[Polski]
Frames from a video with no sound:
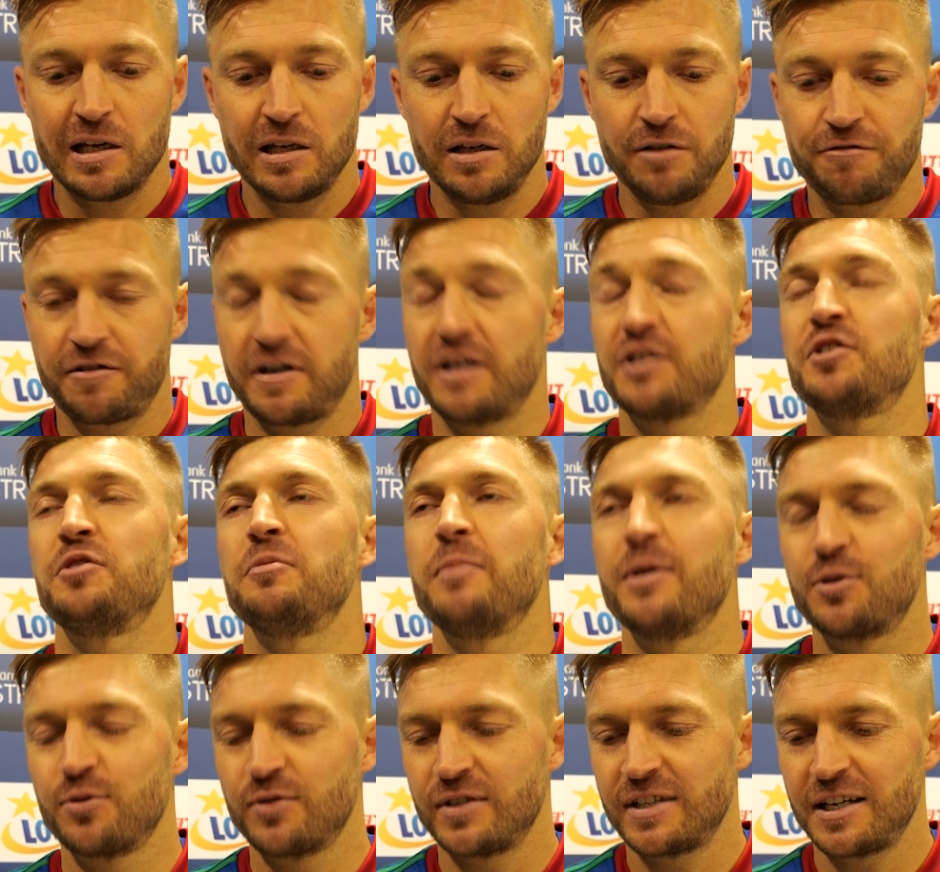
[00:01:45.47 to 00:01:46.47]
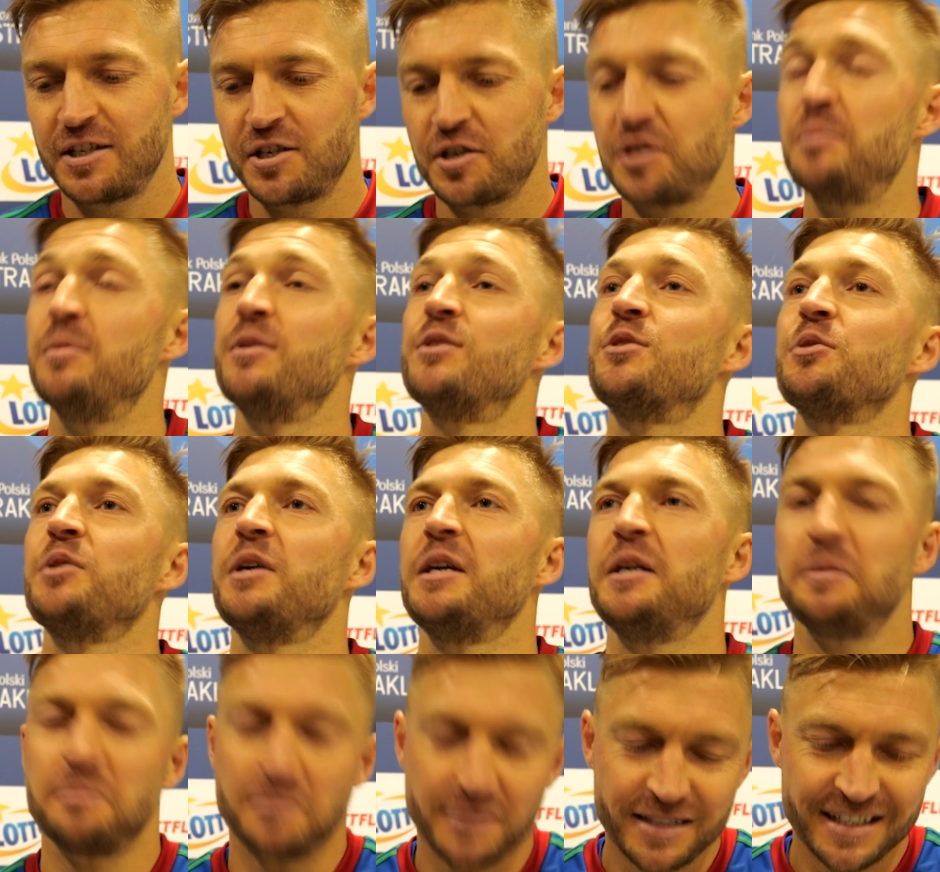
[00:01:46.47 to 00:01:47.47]
i w każdym meczu w zasadzie
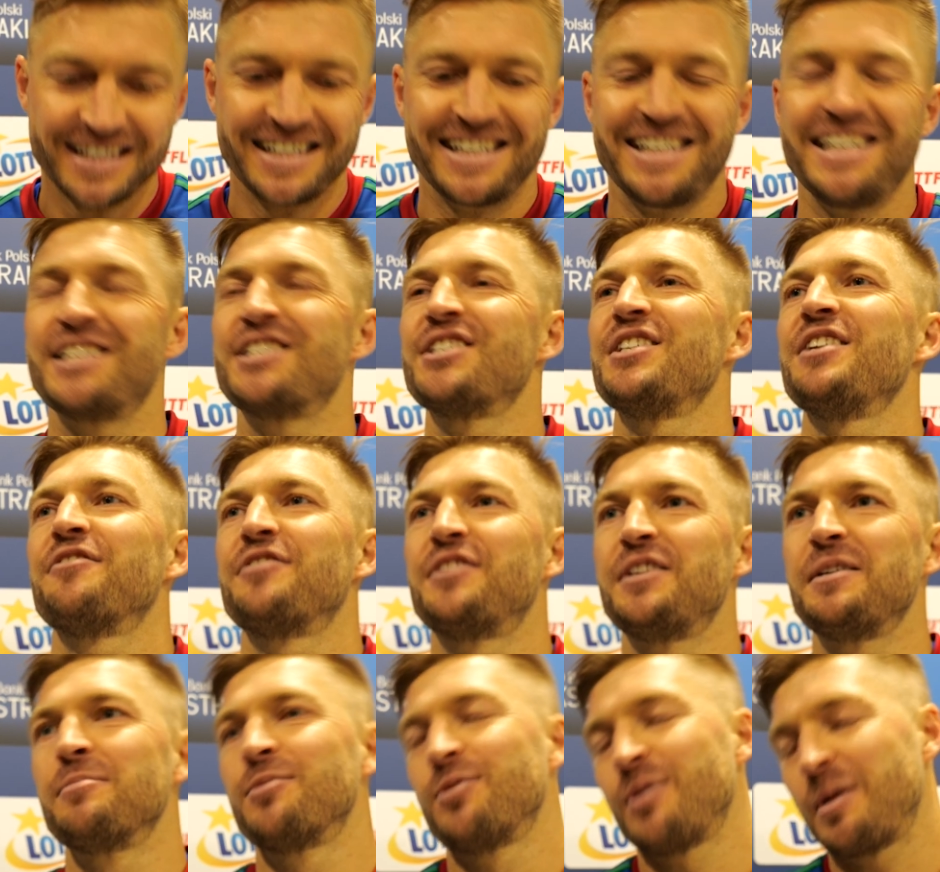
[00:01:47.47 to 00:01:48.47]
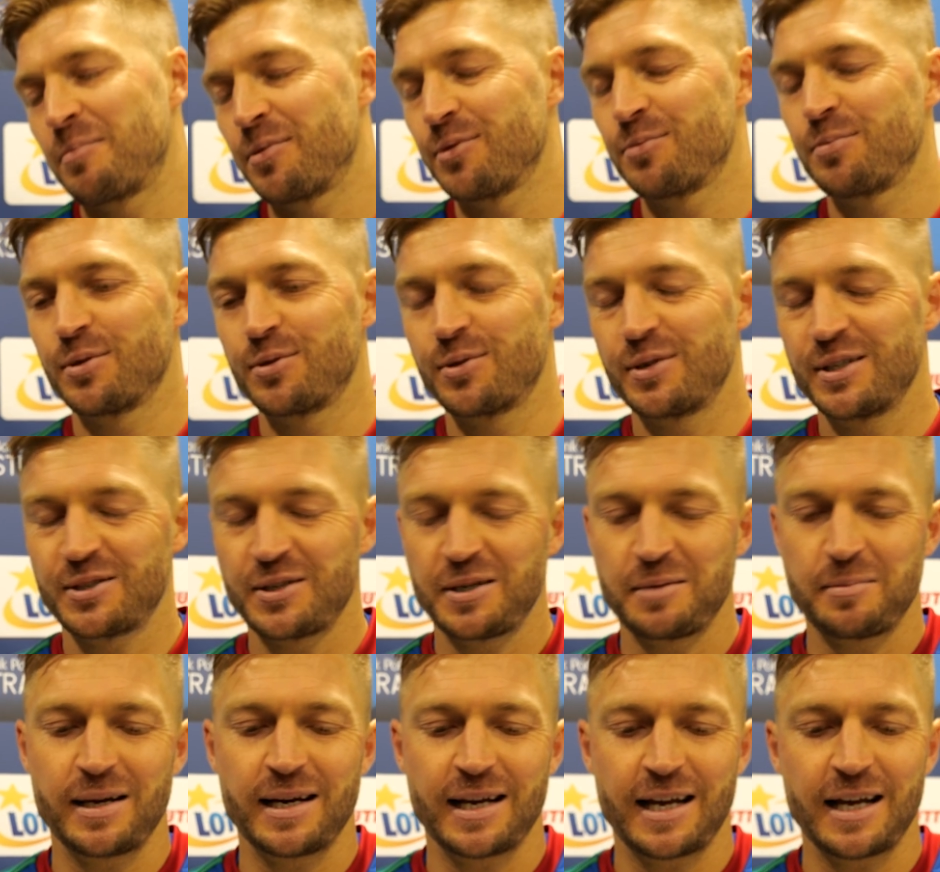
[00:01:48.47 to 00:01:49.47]
kibicuję im, lecz nie w tym, tutaj po, po drugiej
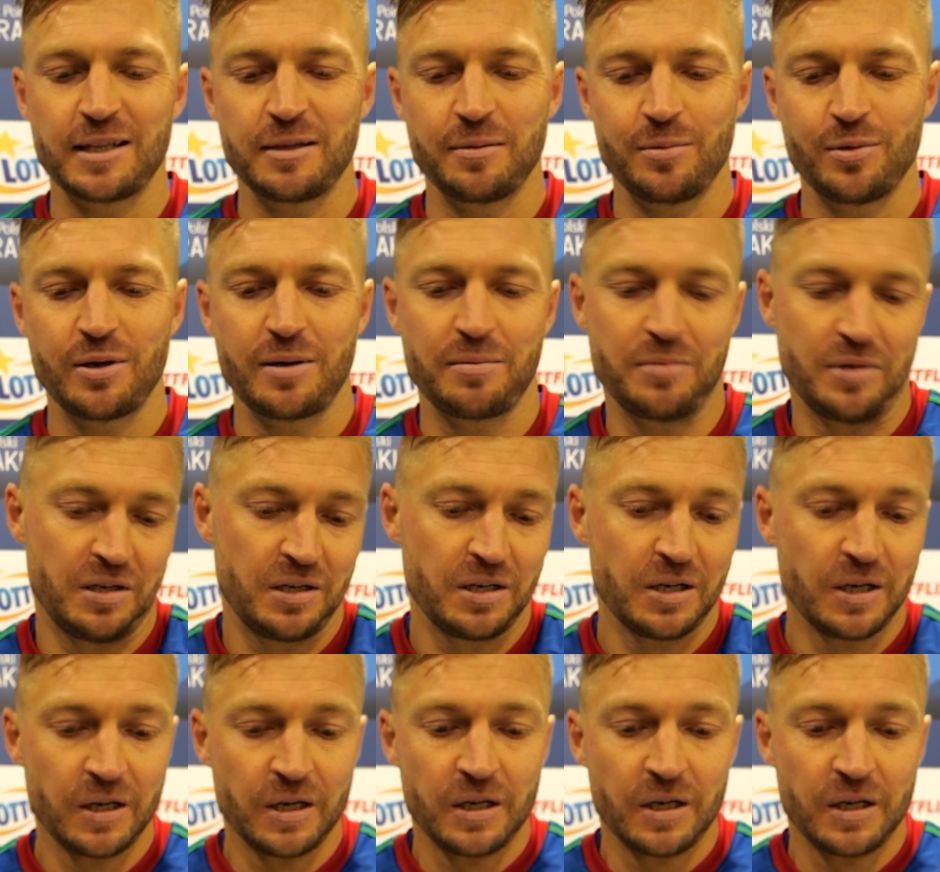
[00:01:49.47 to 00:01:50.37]
stronie barykady byłem i,